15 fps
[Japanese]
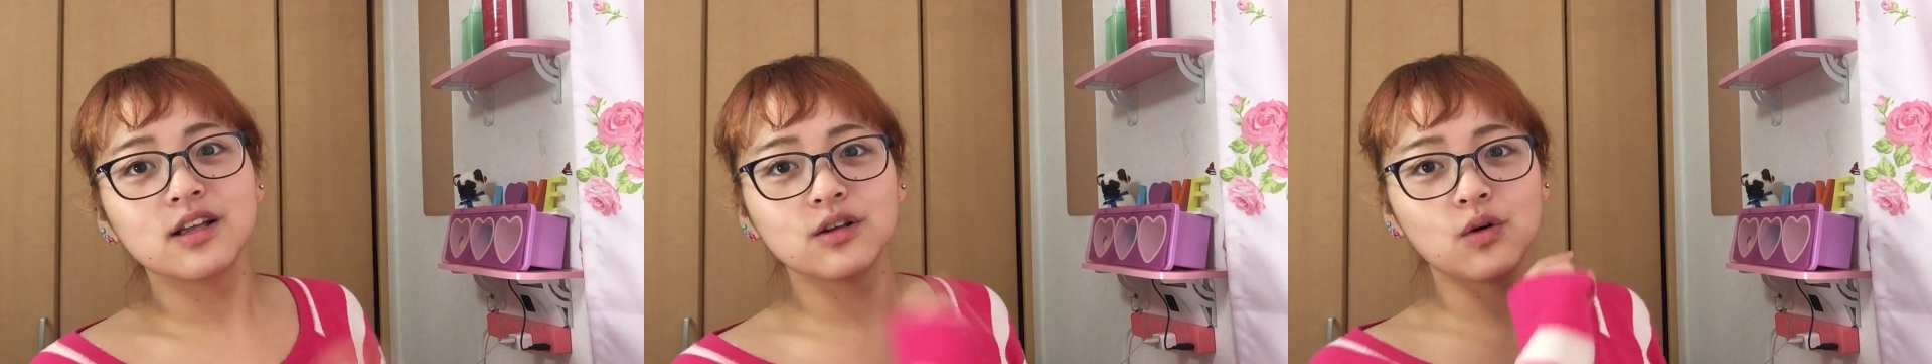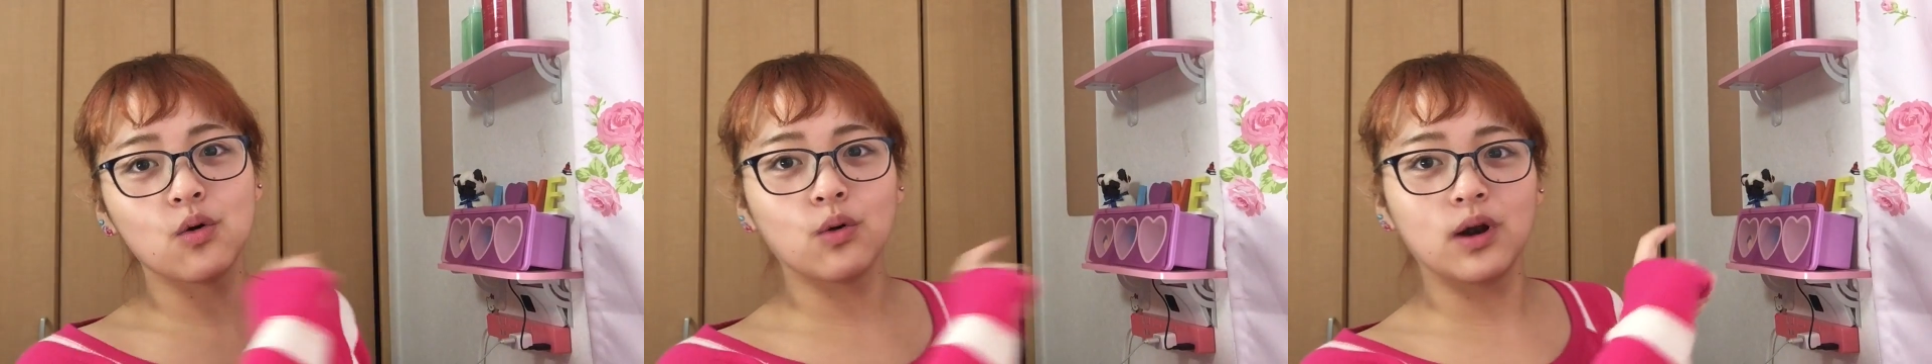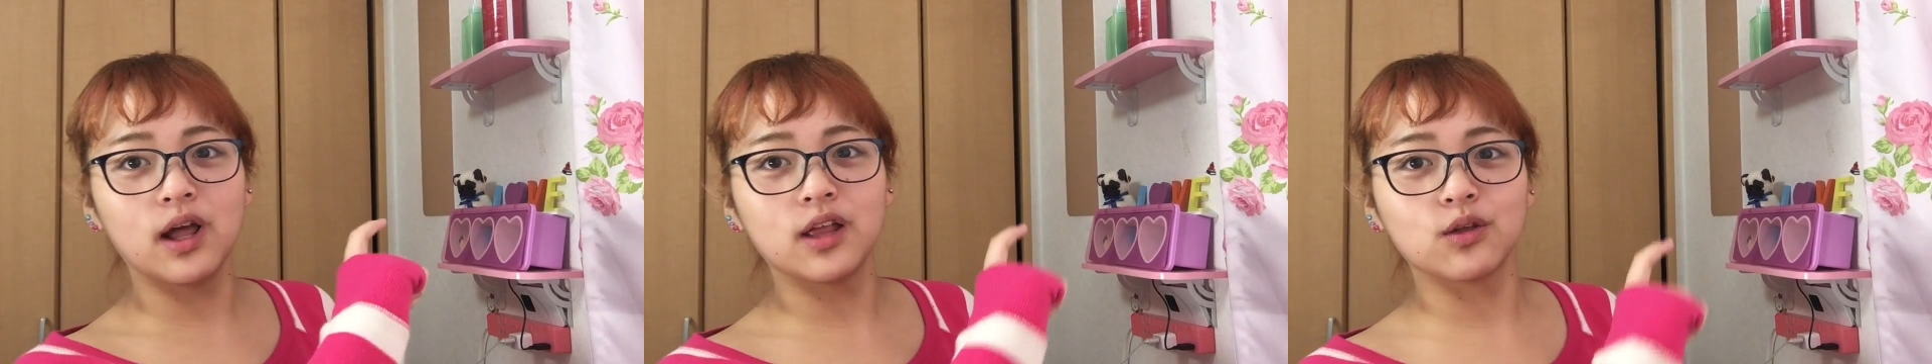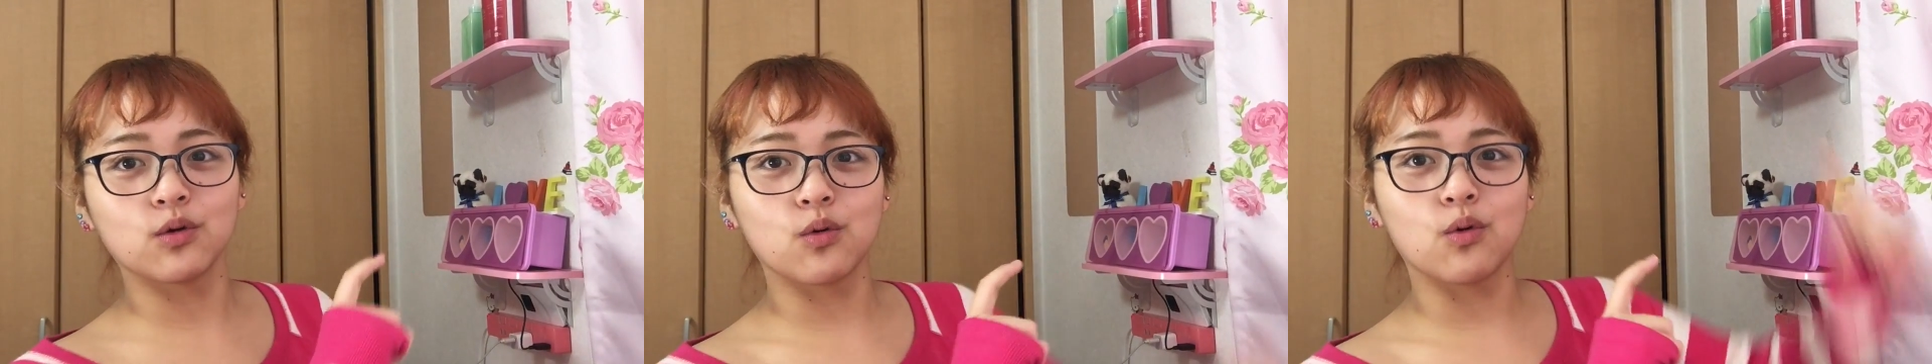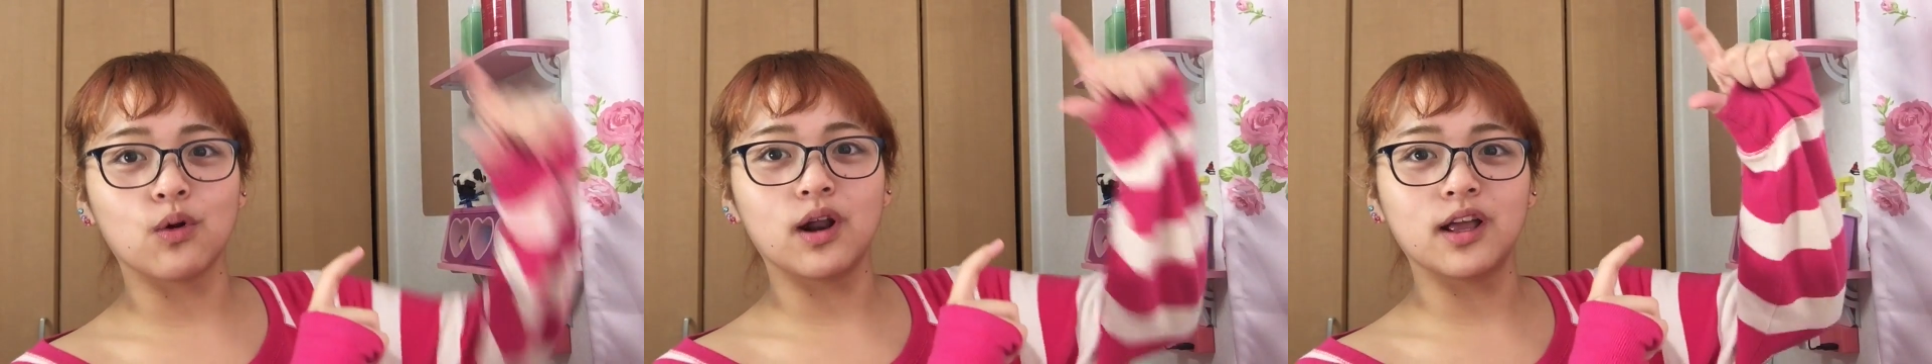ここら辺と
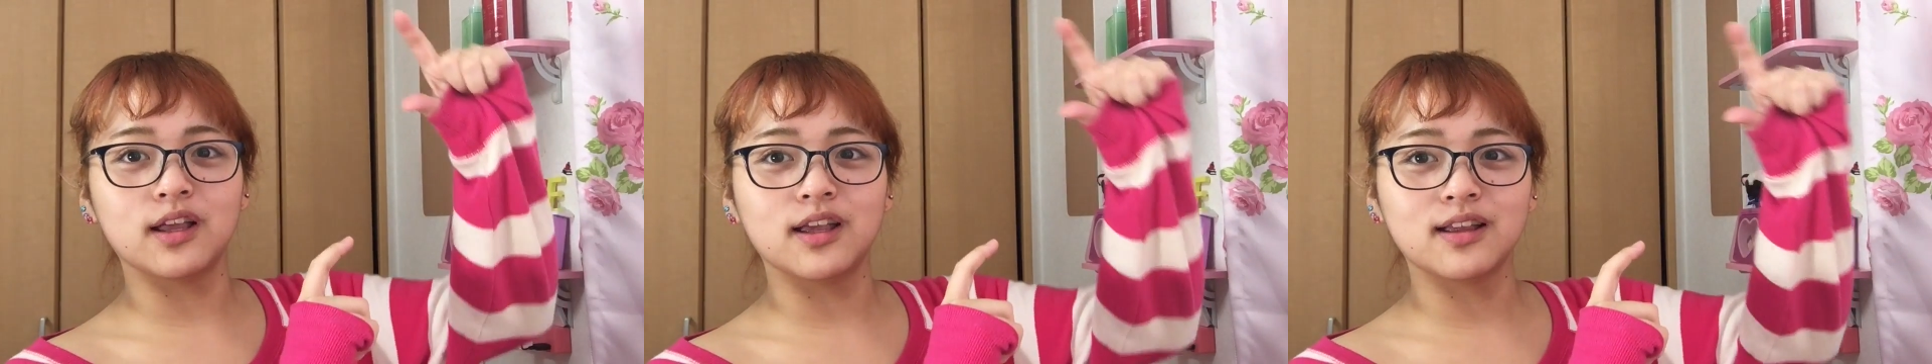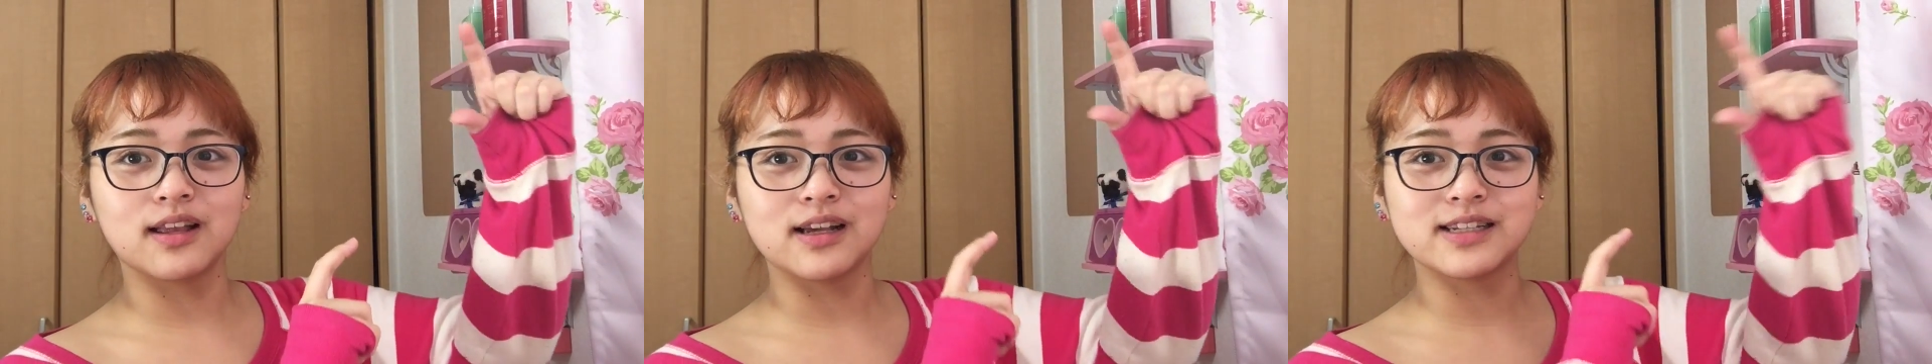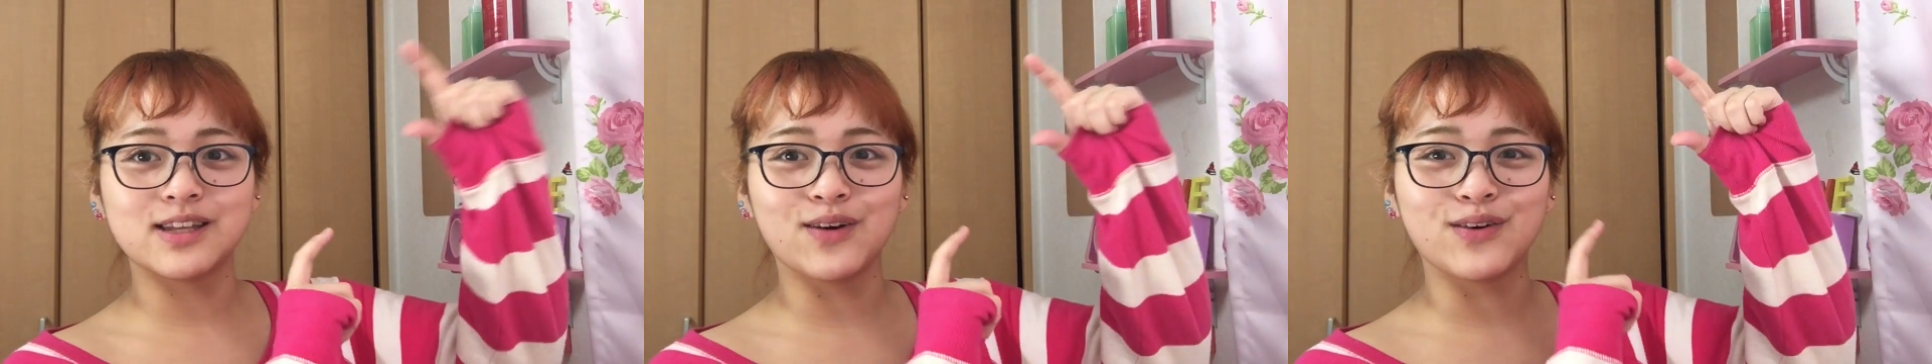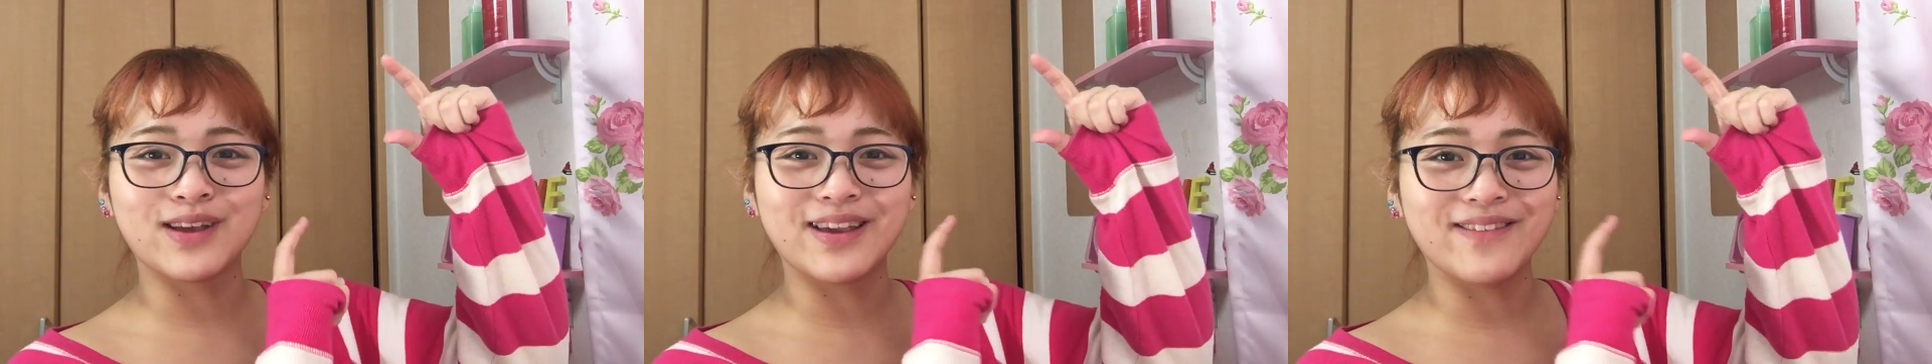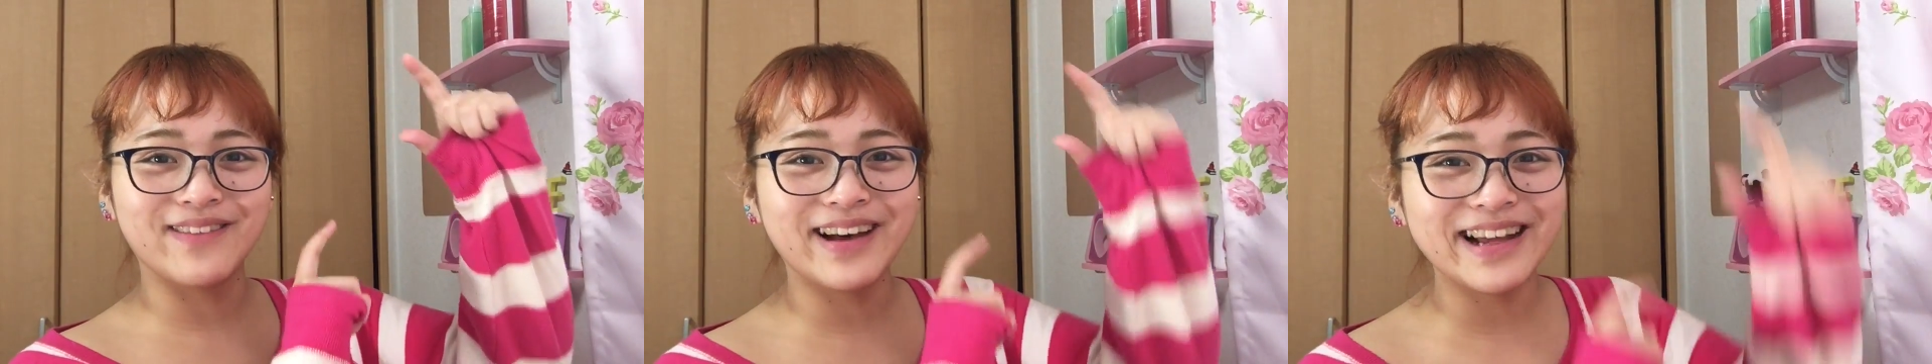ここら辺に出してお
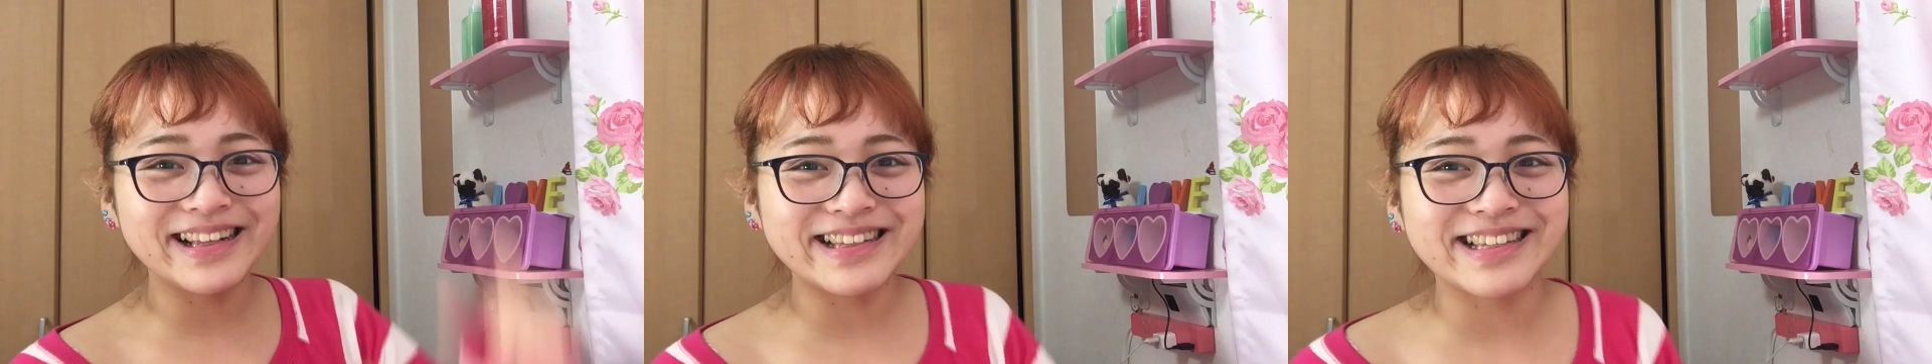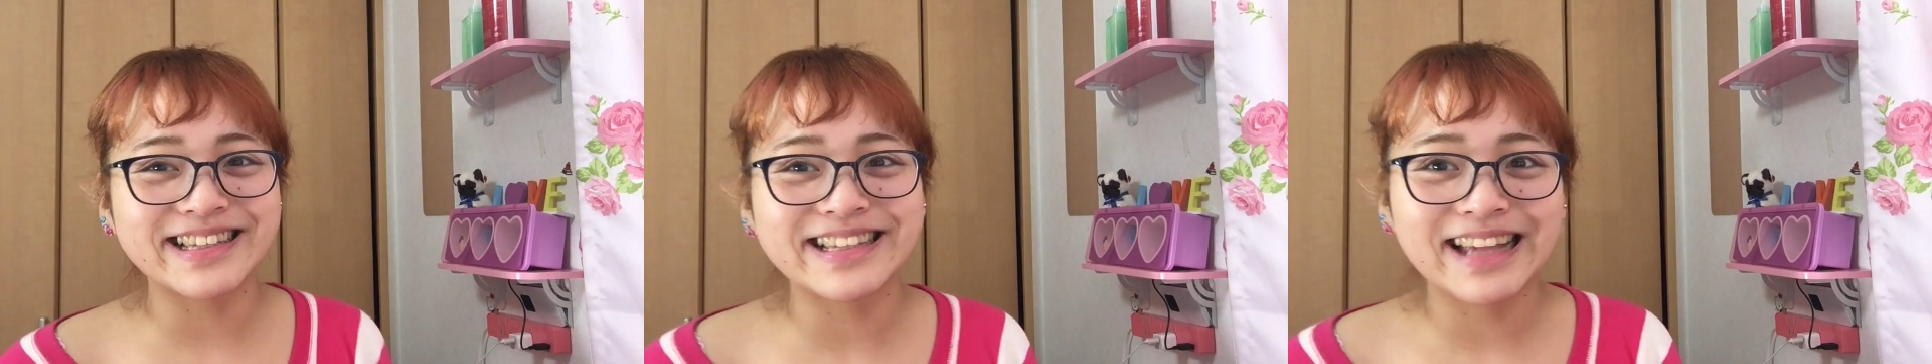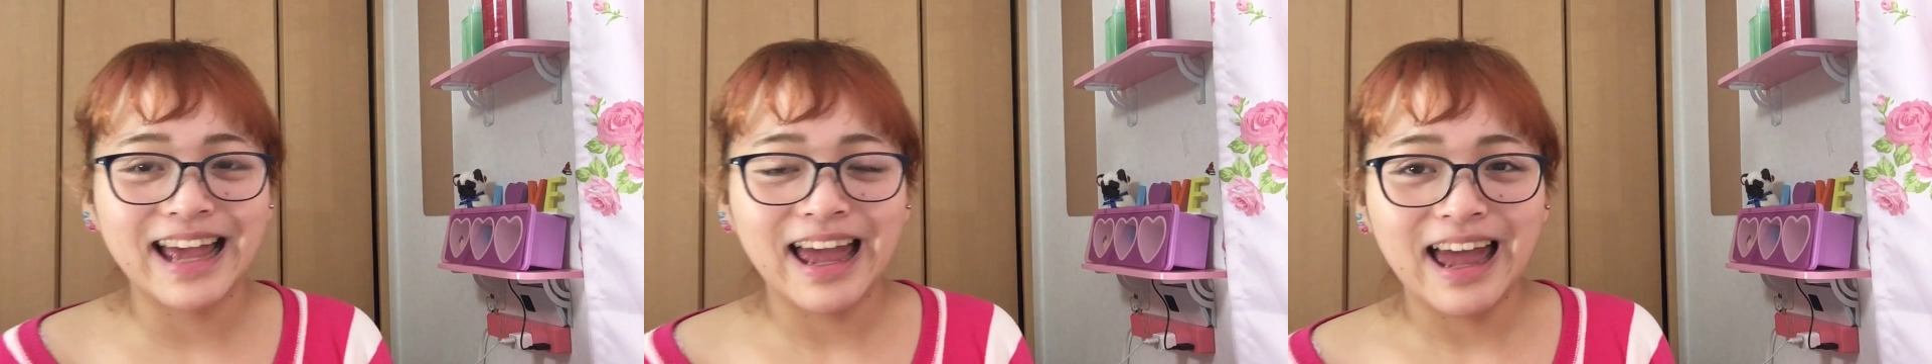きます。